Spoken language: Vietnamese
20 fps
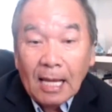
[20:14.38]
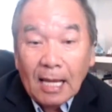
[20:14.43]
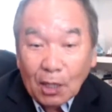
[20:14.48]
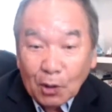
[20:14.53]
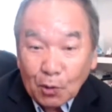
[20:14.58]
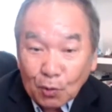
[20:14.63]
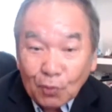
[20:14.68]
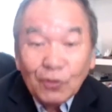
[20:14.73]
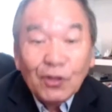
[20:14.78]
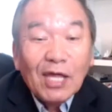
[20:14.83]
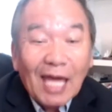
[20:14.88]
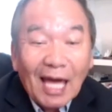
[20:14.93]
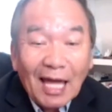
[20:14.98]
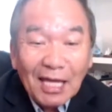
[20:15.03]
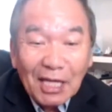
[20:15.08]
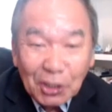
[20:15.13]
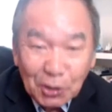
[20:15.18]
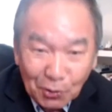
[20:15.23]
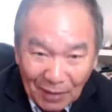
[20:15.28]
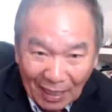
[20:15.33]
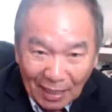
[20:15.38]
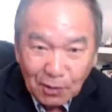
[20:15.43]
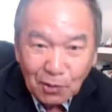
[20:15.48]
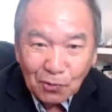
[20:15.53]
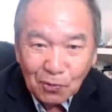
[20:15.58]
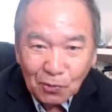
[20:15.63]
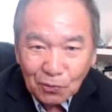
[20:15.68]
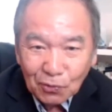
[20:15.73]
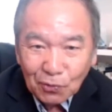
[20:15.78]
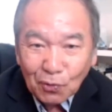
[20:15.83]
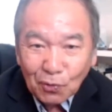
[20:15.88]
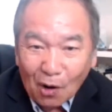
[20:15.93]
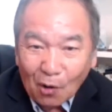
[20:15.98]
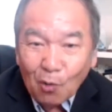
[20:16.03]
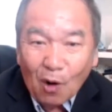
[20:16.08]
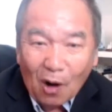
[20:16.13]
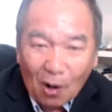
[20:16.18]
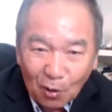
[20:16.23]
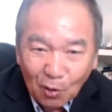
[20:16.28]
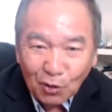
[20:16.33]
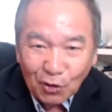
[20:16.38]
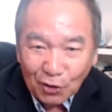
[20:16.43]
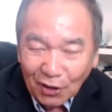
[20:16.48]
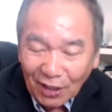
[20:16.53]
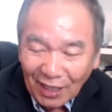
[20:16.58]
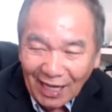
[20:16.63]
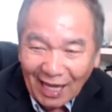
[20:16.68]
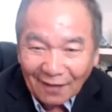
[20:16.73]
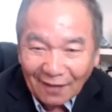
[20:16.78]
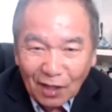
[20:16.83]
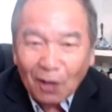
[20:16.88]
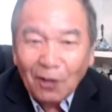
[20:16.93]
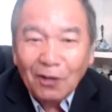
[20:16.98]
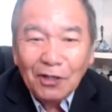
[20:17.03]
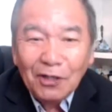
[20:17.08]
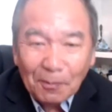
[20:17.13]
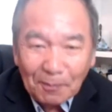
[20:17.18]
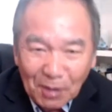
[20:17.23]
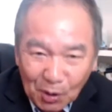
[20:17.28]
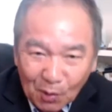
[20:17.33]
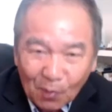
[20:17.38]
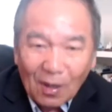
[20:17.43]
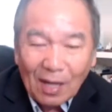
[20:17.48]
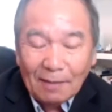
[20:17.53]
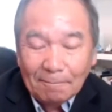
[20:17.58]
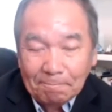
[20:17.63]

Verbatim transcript: cún tia ít tụ này khu tụ hoa hồ lửa khen đời đâu mình nhổ